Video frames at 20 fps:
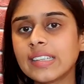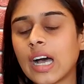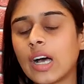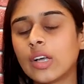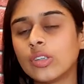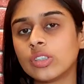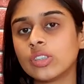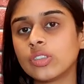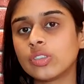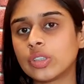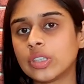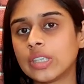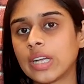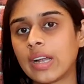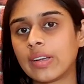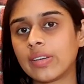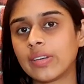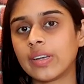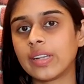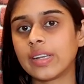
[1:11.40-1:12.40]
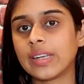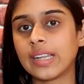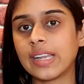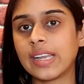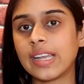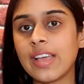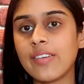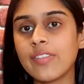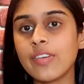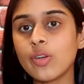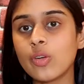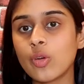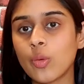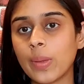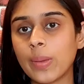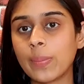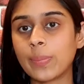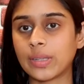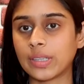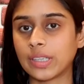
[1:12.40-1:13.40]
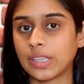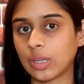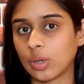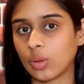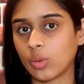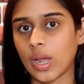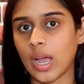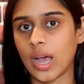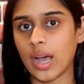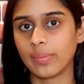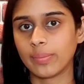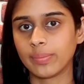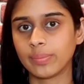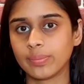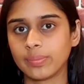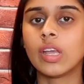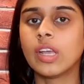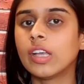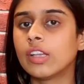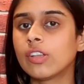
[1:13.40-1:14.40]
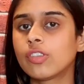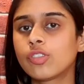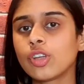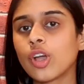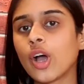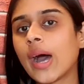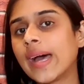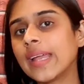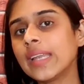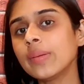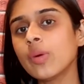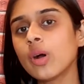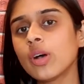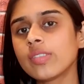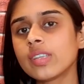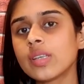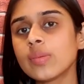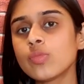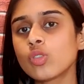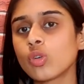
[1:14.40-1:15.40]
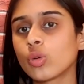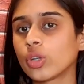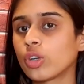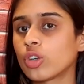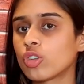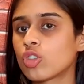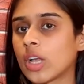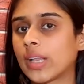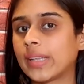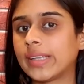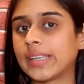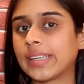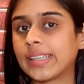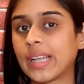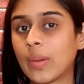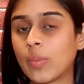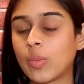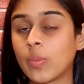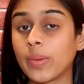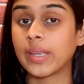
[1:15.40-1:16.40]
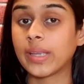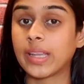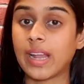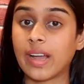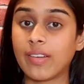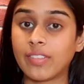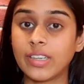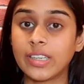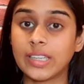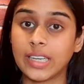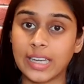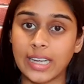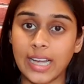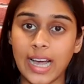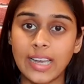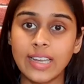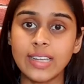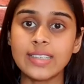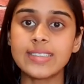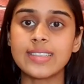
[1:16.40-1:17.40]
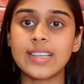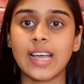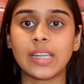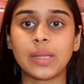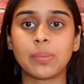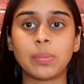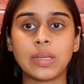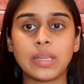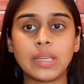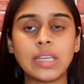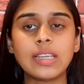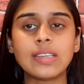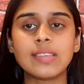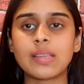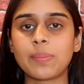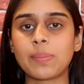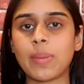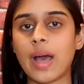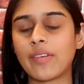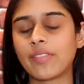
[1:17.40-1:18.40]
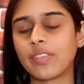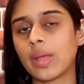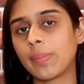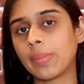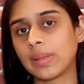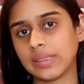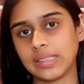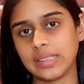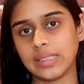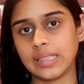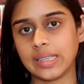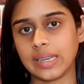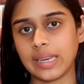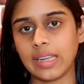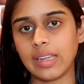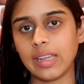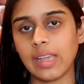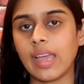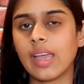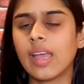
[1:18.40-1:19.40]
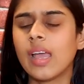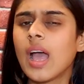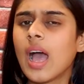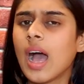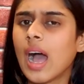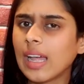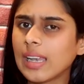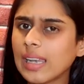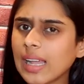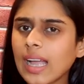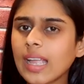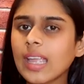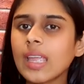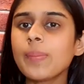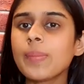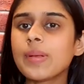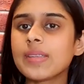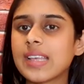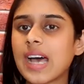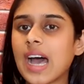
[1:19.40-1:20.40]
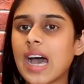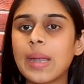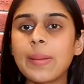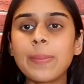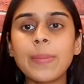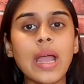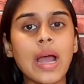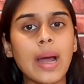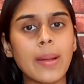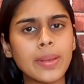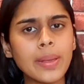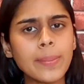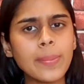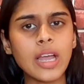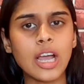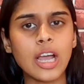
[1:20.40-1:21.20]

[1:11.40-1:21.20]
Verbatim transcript: थाउजेंड थ्री हंड्रेड एंड इलेवन प्रति किलो रहा इस त्योहारी मौसम सोने और चांदी के दामों गिरावट के कारण ज्यादा बिक्री की संभावना बनती दिख रही है हालांकि बाजार में अभी भी